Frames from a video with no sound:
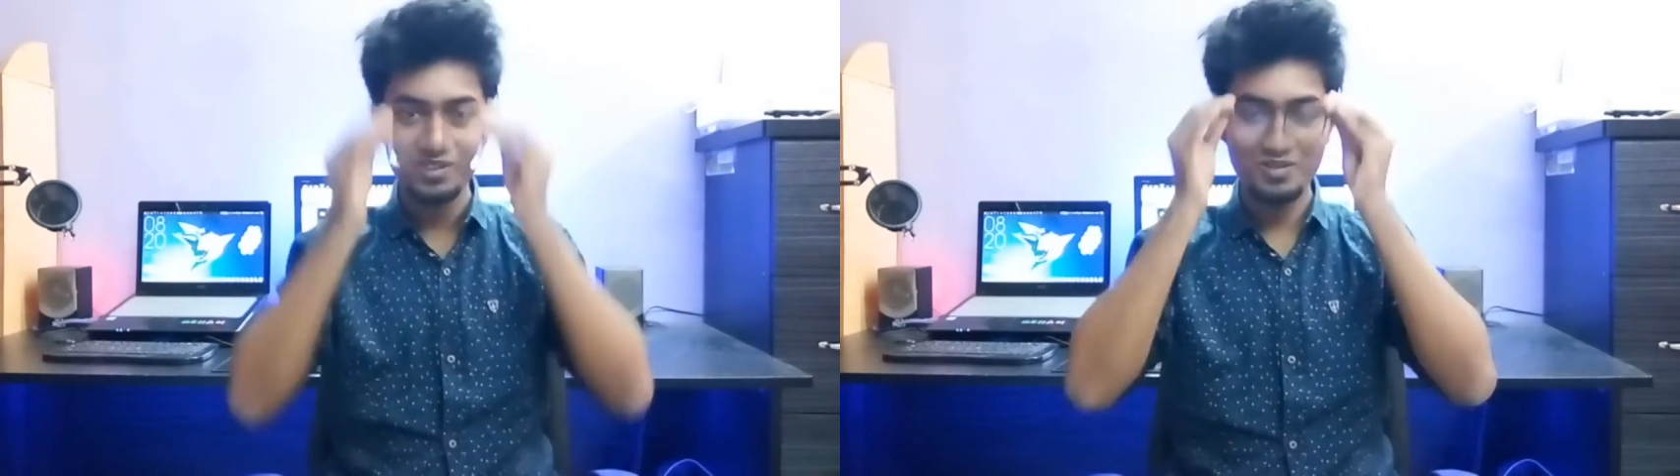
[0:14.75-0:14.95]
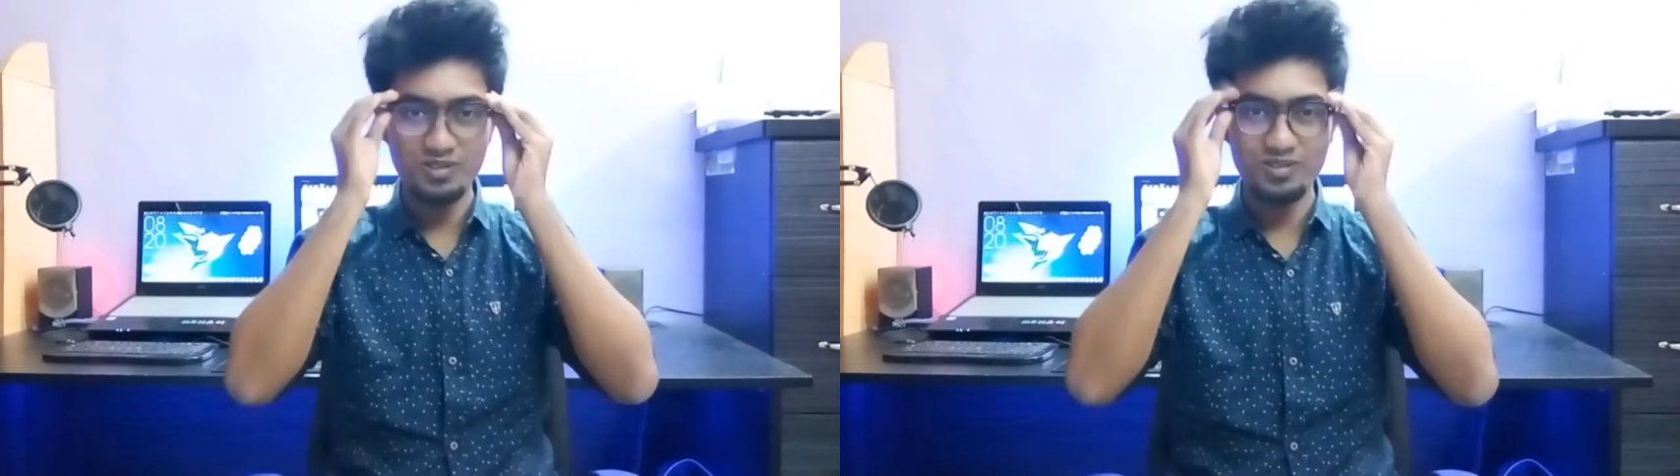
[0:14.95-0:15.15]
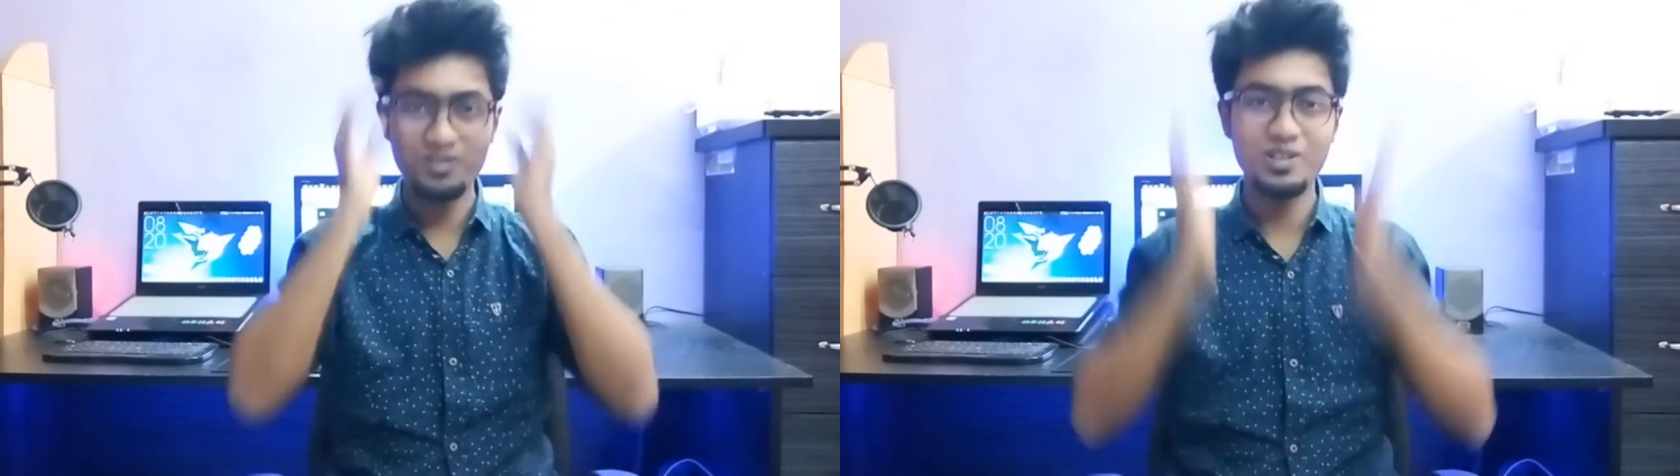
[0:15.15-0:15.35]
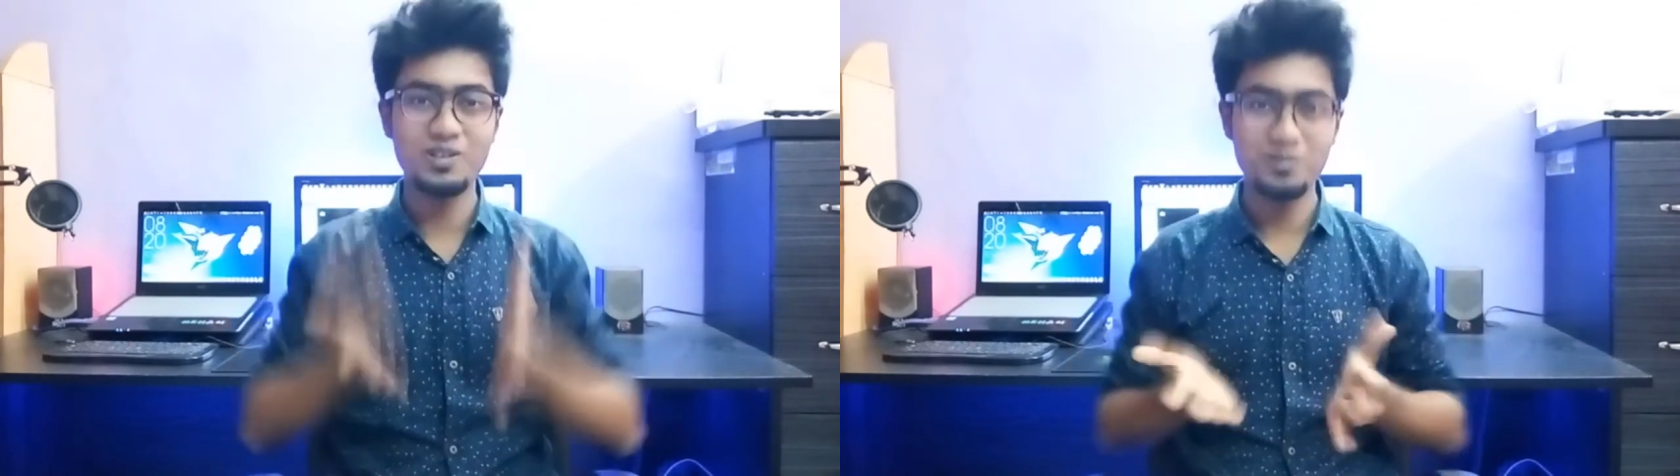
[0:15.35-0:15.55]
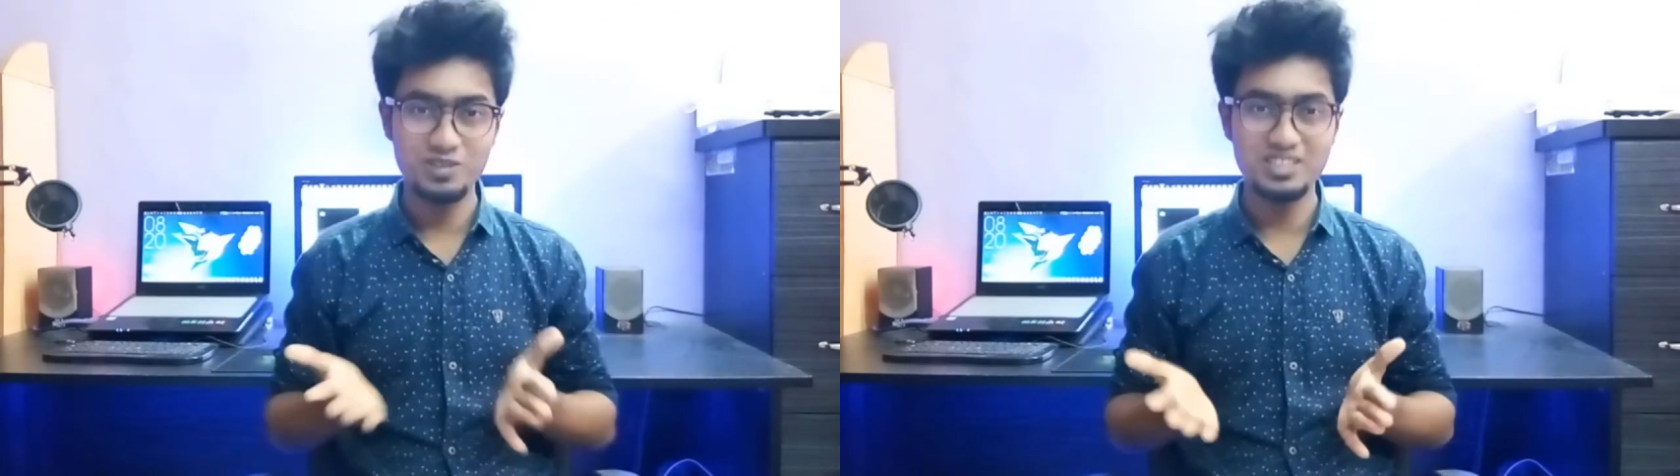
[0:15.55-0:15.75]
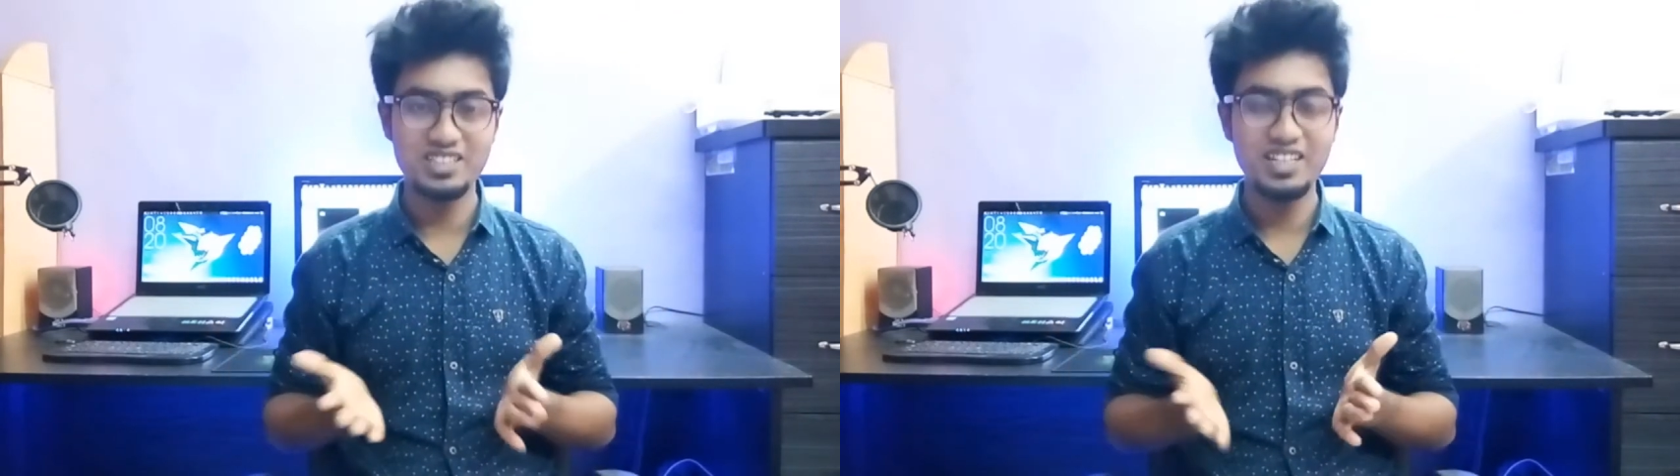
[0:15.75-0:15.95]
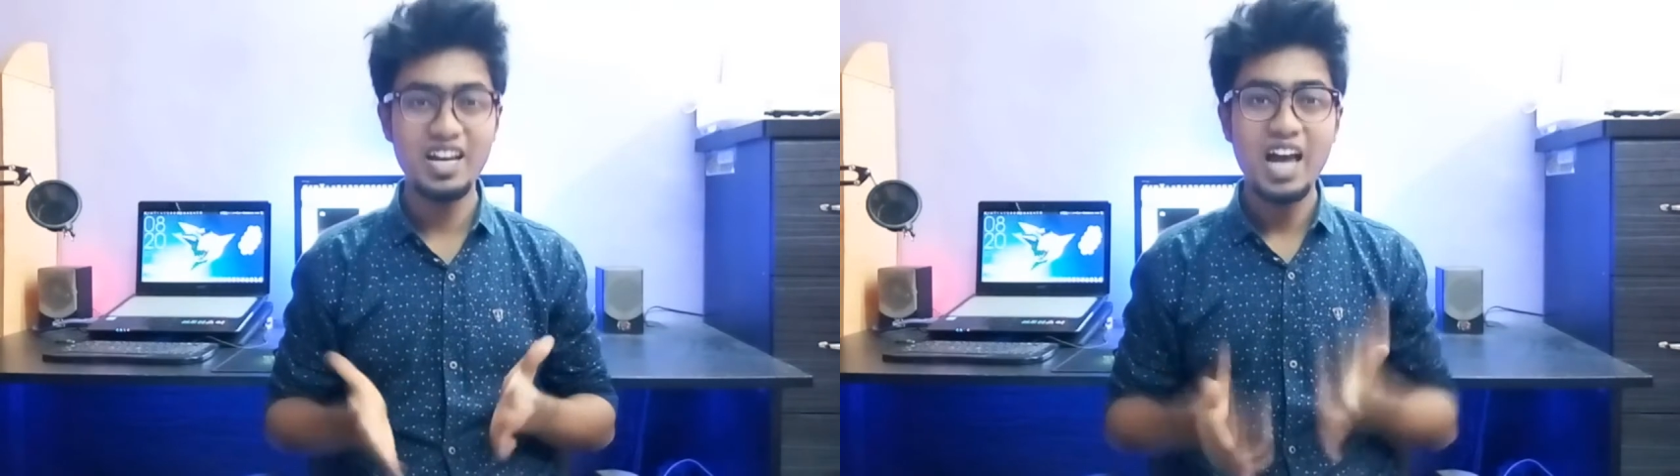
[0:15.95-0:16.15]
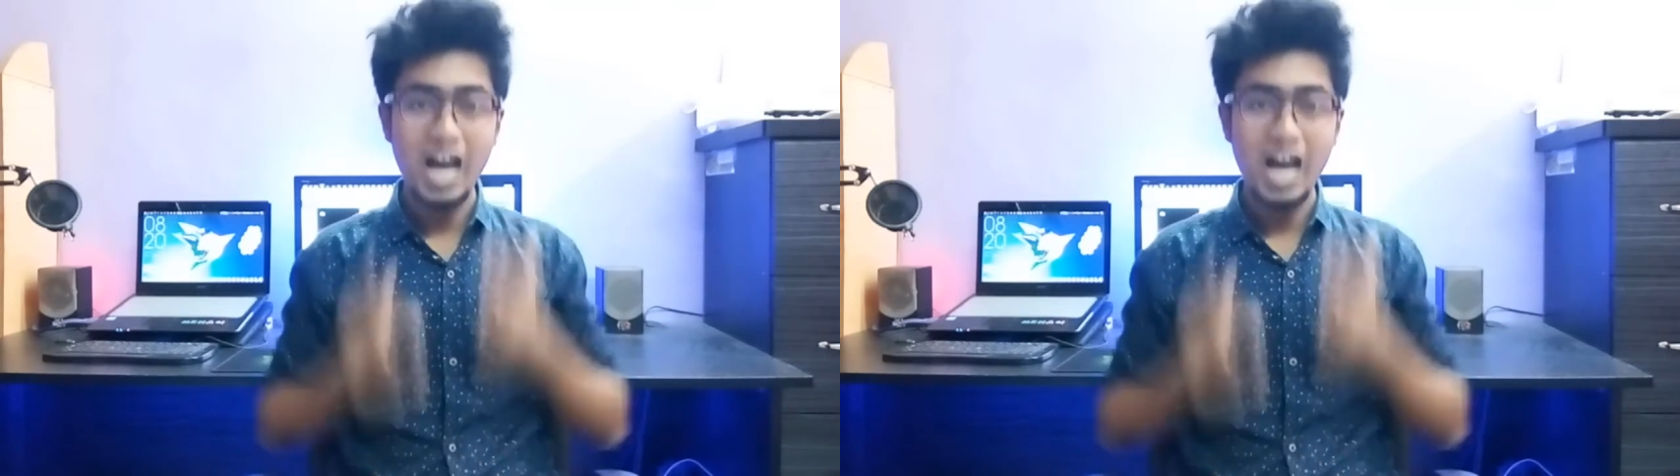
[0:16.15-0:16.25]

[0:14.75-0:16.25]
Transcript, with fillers: কিছুই অন্ধকার হয়ে যায়